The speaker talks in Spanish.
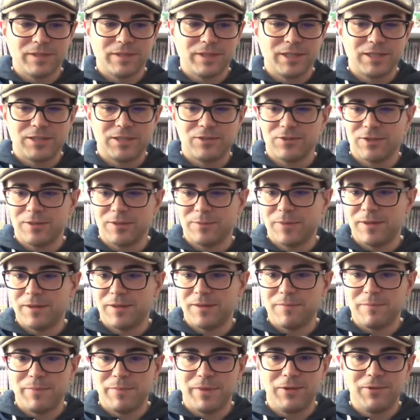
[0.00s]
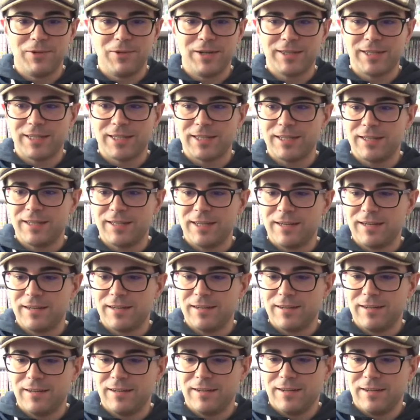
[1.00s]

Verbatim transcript: eso, que me den piruletas y tal.